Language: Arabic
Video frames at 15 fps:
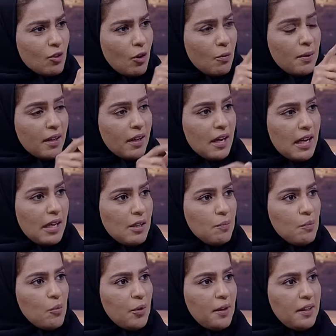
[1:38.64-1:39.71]

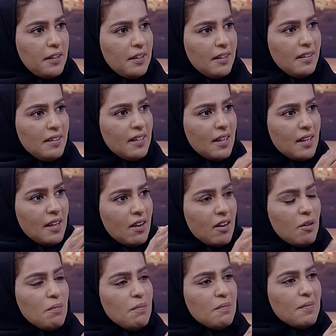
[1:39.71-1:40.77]
وبقالب معين
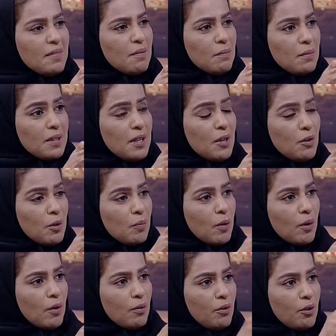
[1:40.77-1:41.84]
هم بدأوا
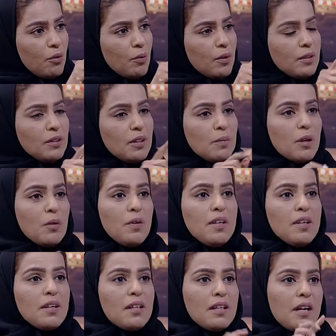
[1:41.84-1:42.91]
يملون واعتبروا
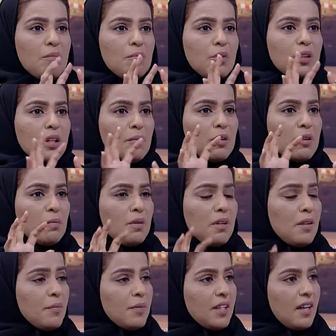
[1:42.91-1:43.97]
الكتاب مرتبط
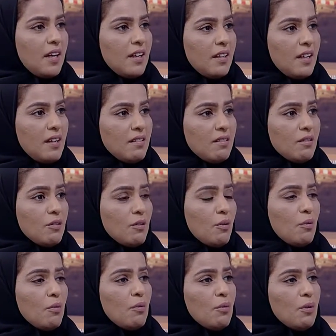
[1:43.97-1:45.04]
بالامتحانات
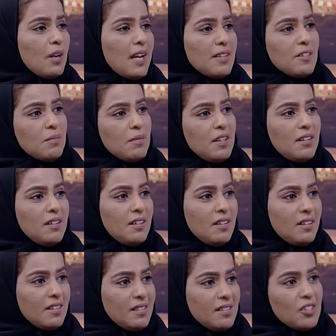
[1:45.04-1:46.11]
ولازم نحن
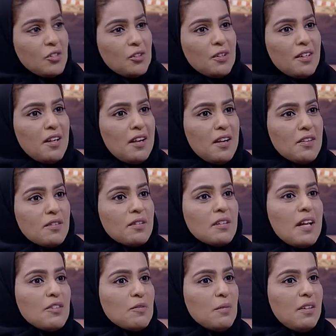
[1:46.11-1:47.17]
نشرد خلاص
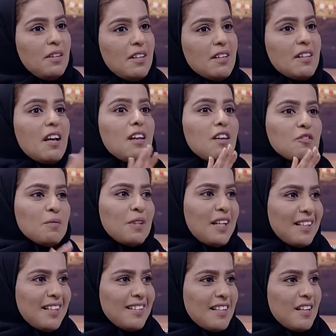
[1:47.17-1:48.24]
لازم نحن نتخلص من
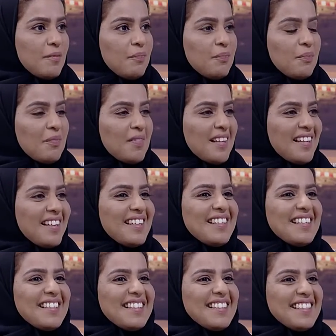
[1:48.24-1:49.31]
الملخص هذا ما نبغى
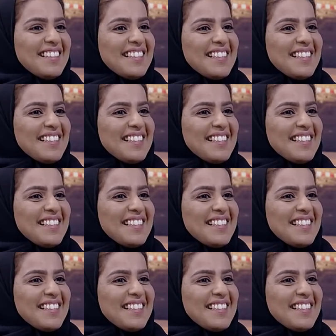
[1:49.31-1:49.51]
الالزام ما